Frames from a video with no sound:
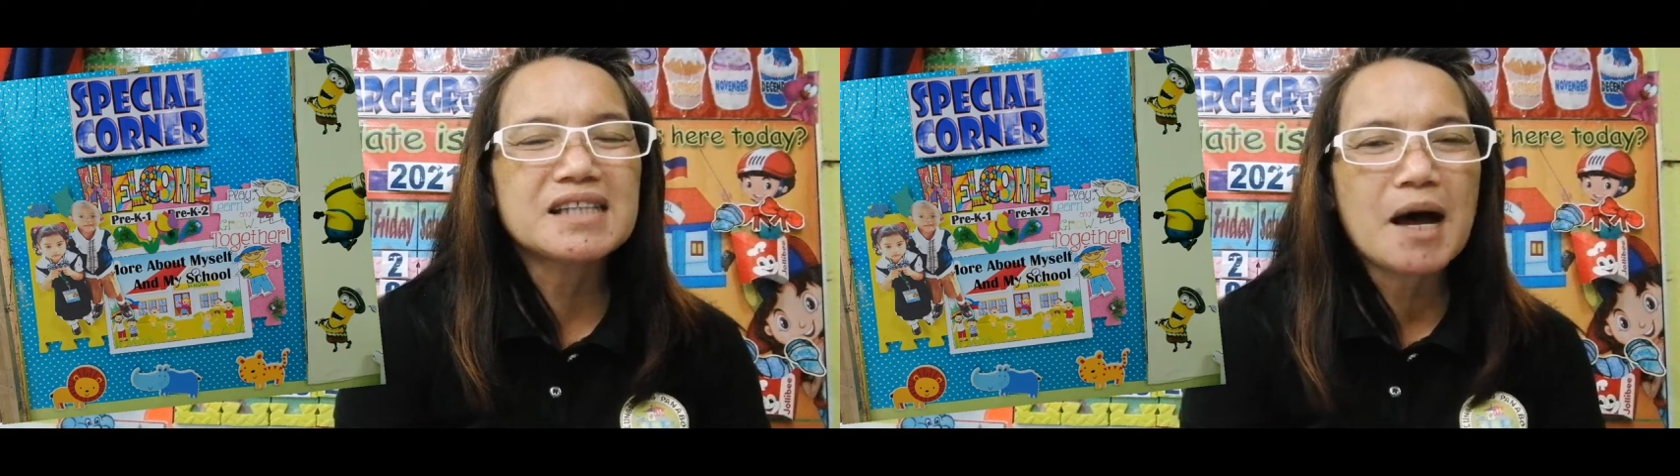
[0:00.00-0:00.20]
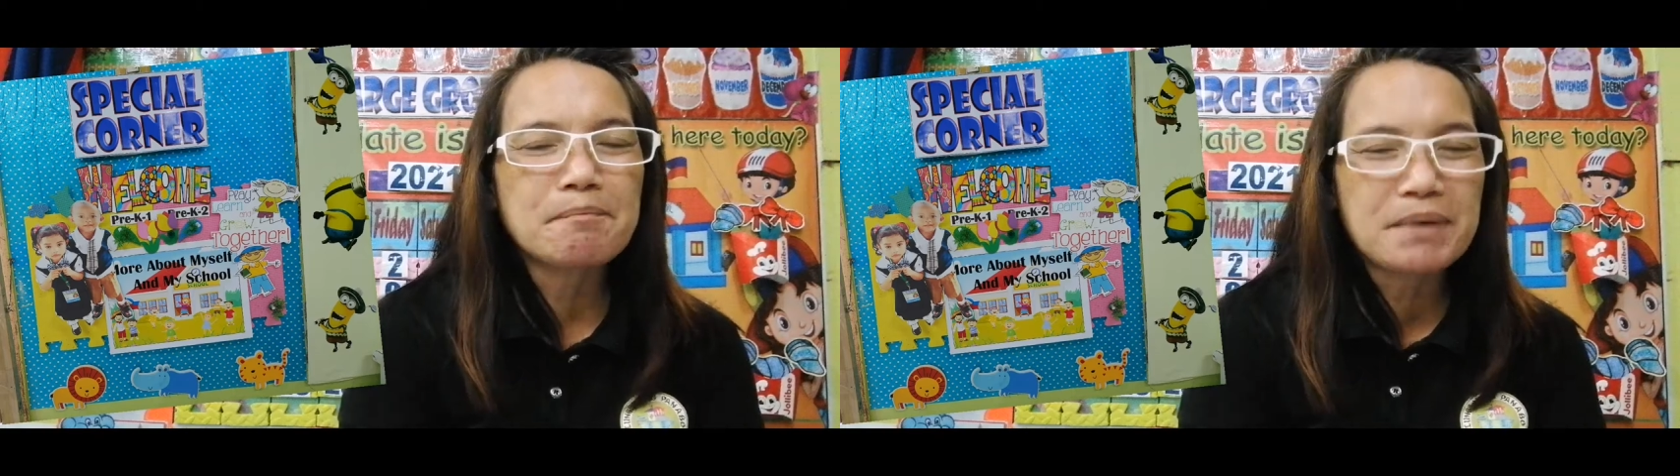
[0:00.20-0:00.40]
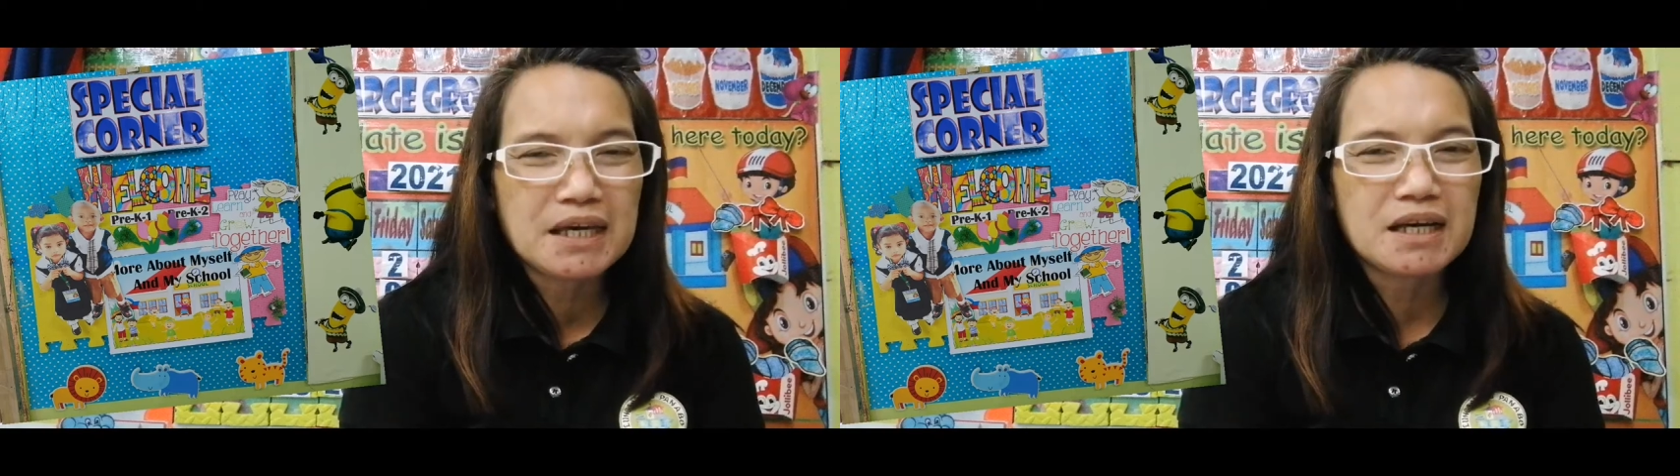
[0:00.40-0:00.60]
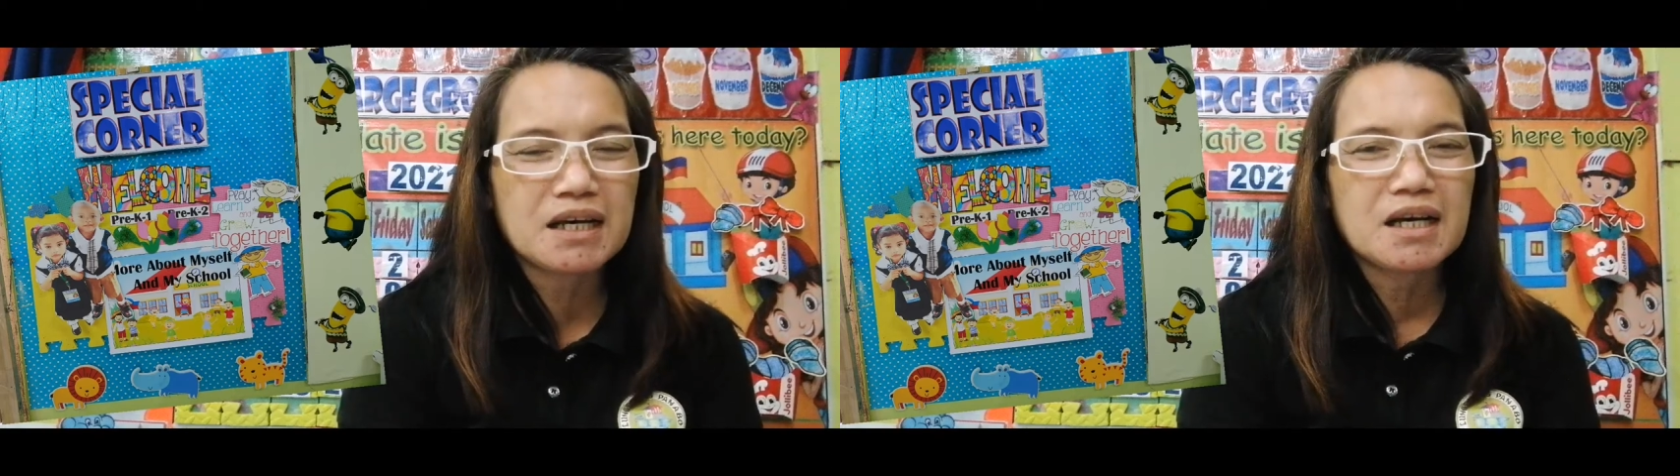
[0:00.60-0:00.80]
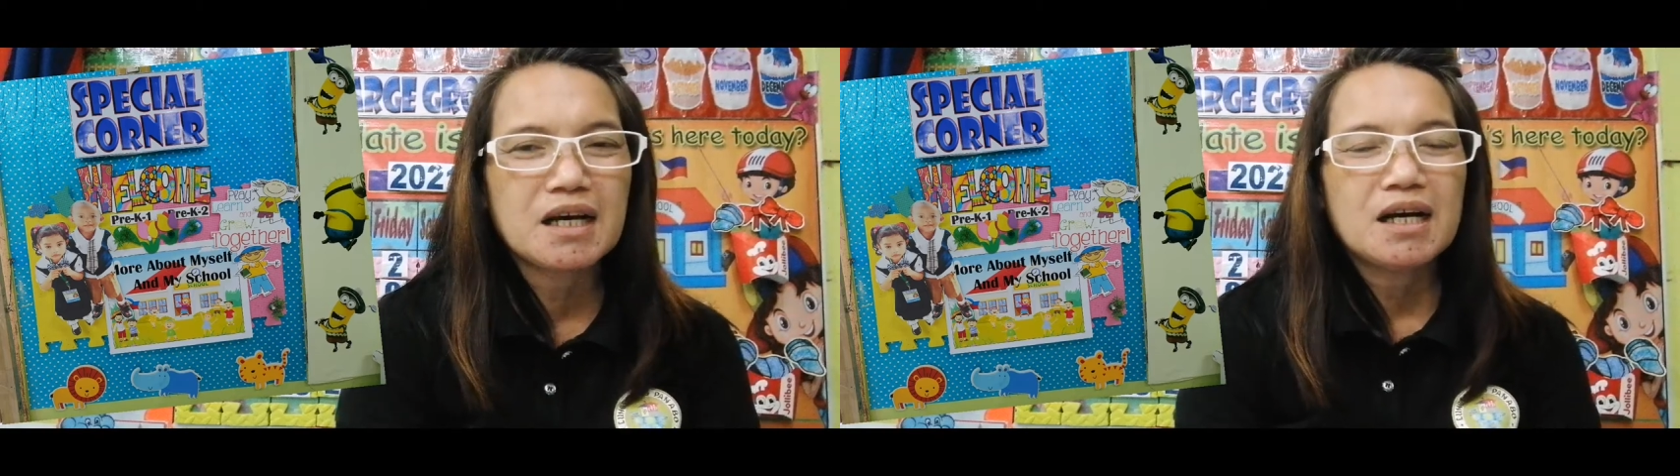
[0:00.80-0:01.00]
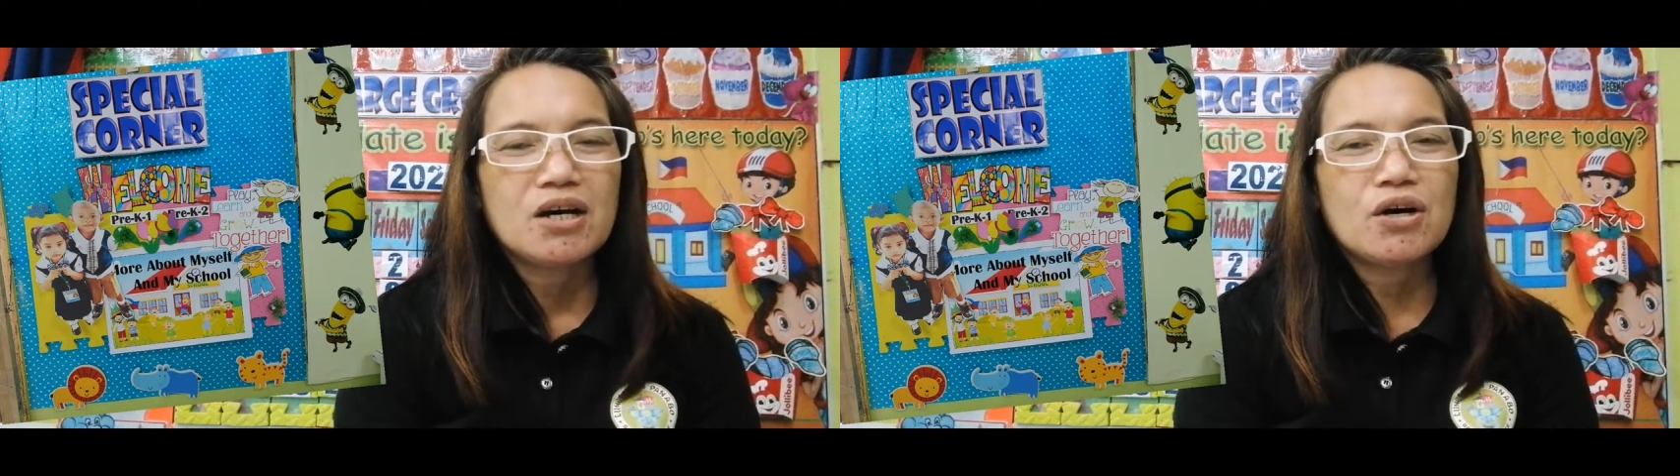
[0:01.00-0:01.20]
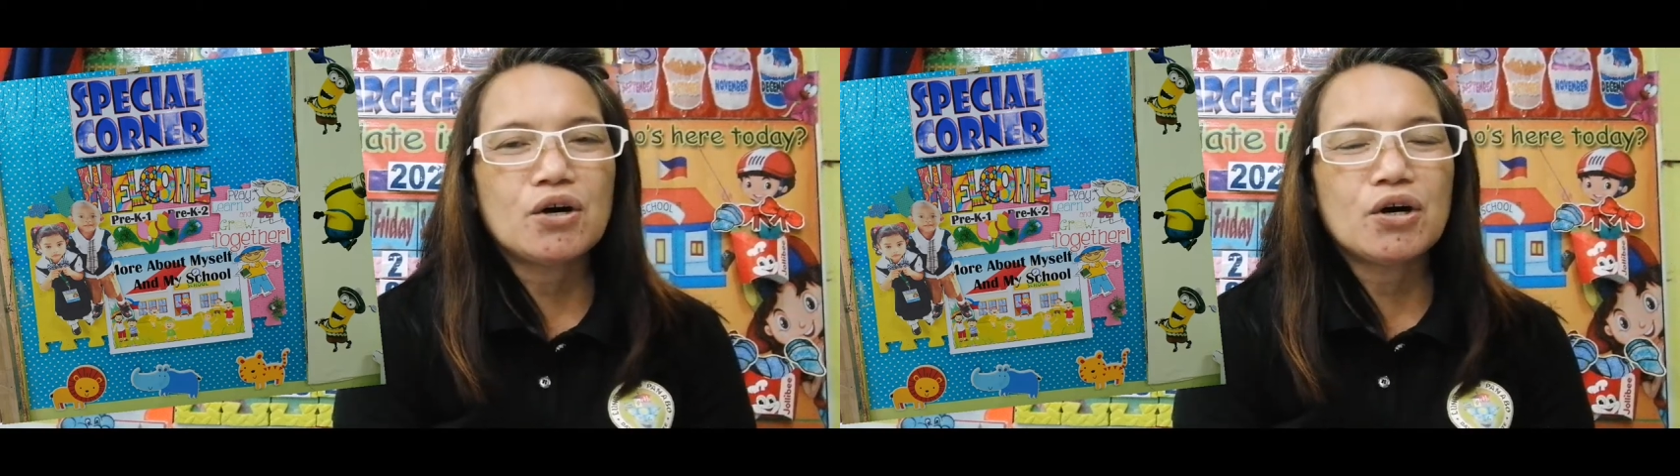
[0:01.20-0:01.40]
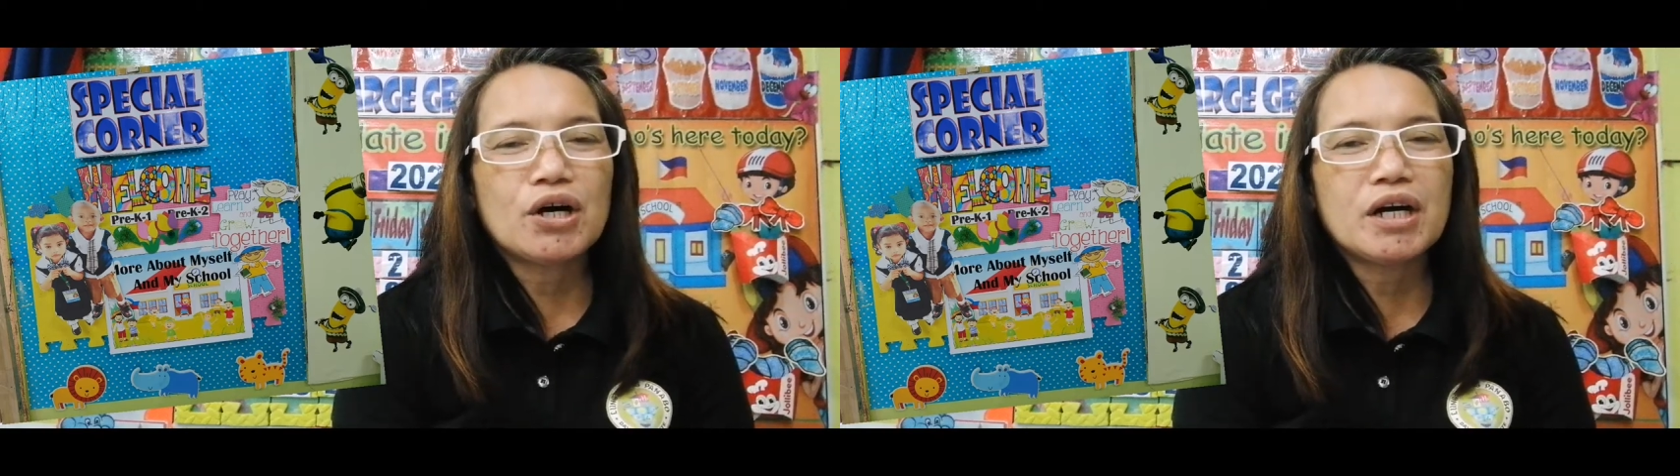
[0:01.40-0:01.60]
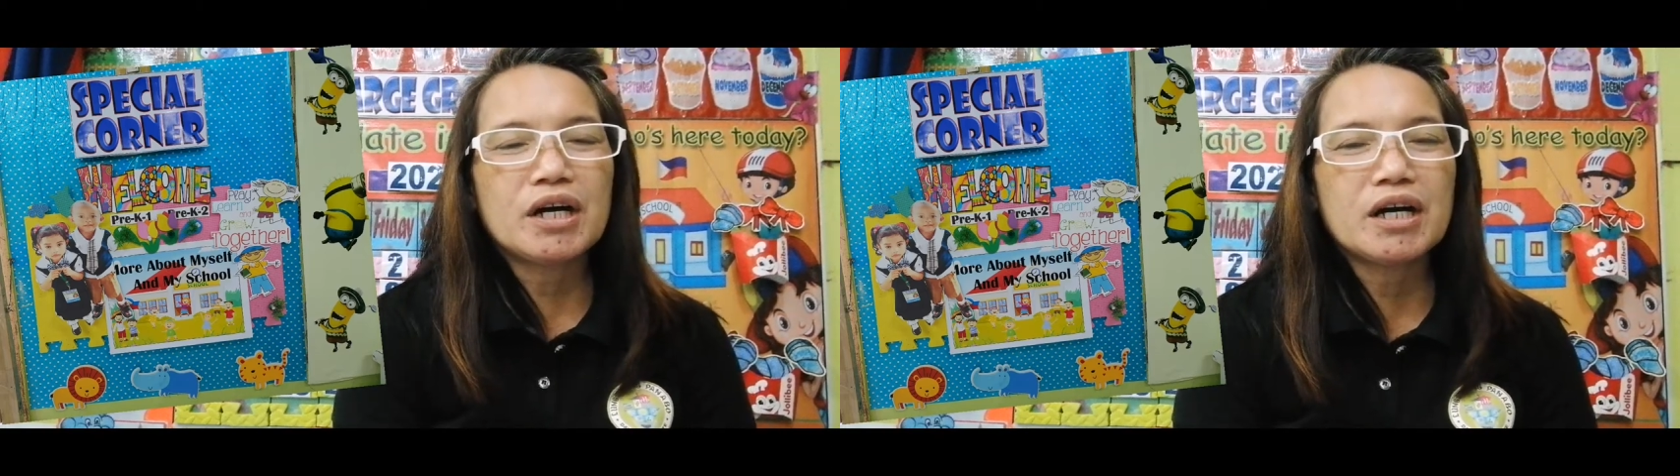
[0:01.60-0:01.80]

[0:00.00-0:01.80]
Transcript: topic or